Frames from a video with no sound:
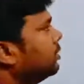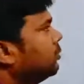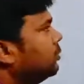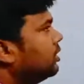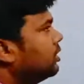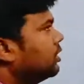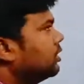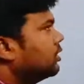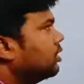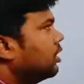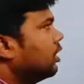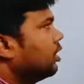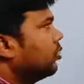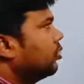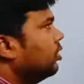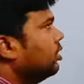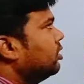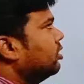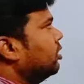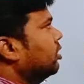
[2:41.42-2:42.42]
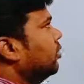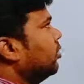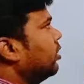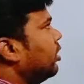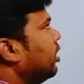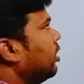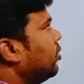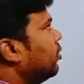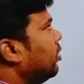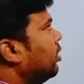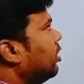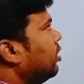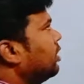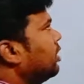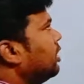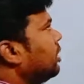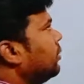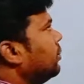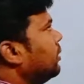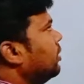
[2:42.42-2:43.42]
बी किसके इक्वल जीरो के इक्वल
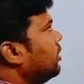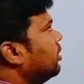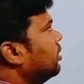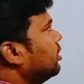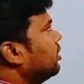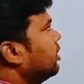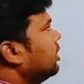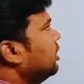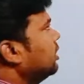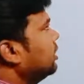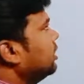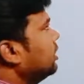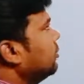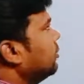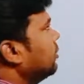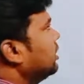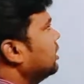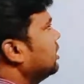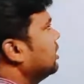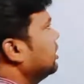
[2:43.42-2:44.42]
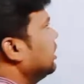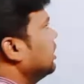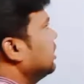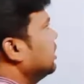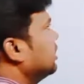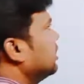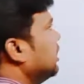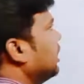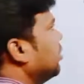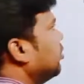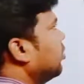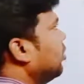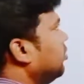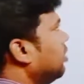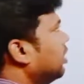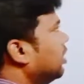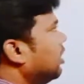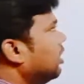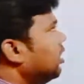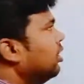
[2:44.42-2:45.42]
थ्री पी थ्री सी प्लस डी किसके इक्वल
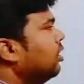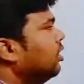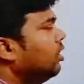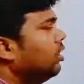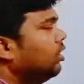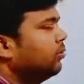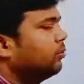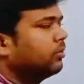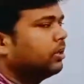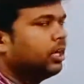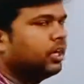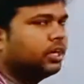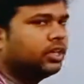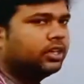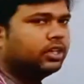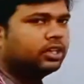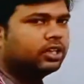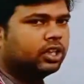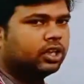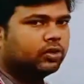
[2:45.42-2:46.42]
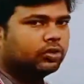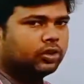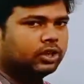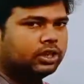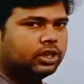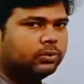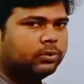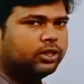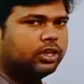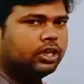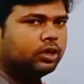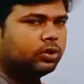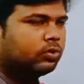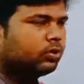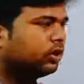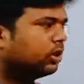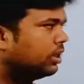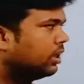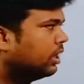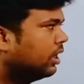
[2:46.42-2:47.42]
बेटा थर्टीन के इक्वल ये मैंने
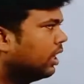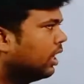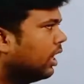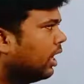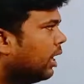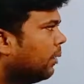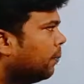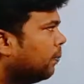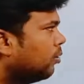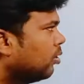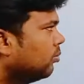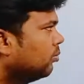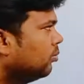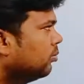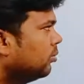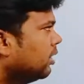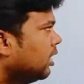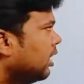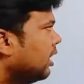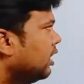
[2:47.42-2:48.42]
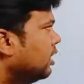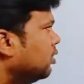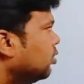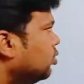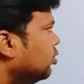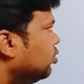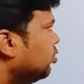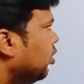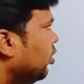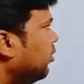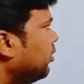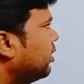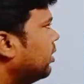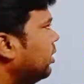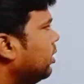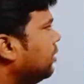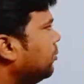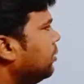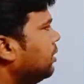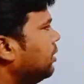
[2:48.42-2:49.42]
इक्वल किया अब प्रॉब्लम क्या है इनको सॉल्व
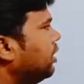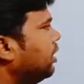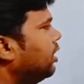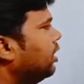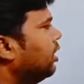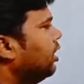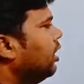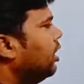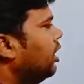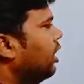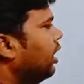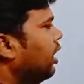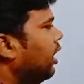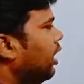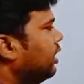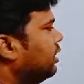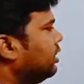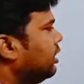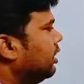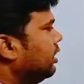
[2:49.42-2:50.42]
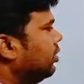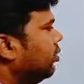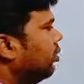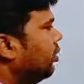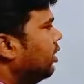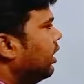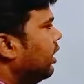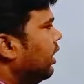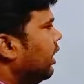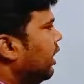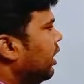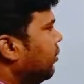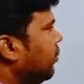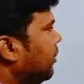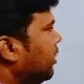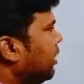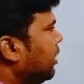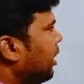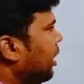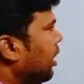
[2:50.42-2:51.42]
करना पड़ेगा अच्छा देखो ए बी
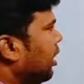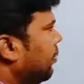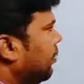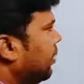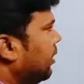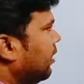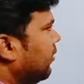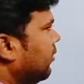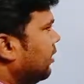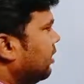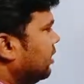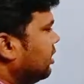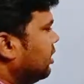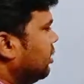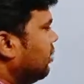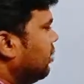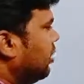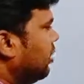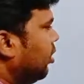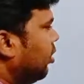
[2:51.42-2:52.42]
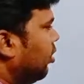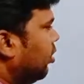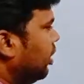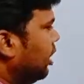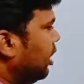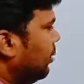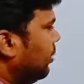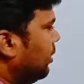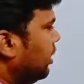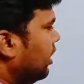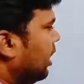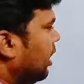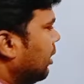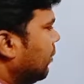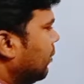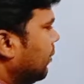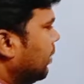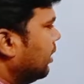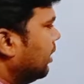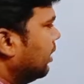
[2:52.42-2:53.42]
यहाँ पे फर्स्ट में और ए बी कहाँ
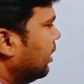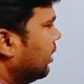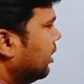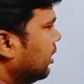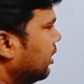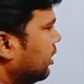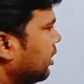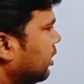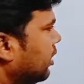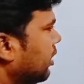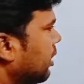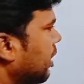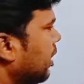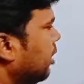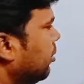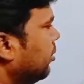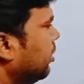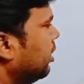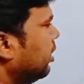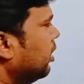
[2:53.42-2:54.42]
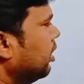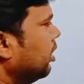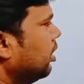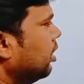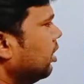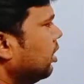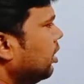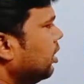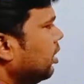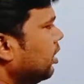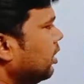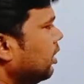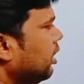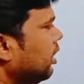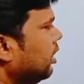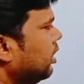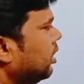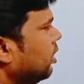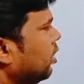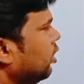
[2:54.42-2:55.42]
पे है थर्ड में
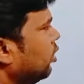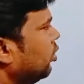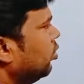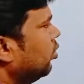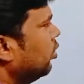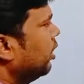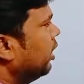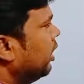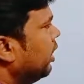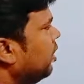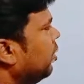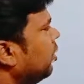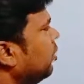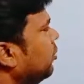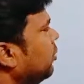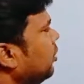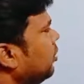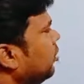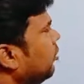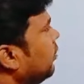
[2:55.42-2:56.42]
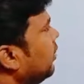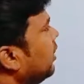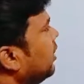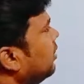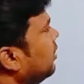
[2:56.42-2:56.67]
ठीक तो ए और बी को पहले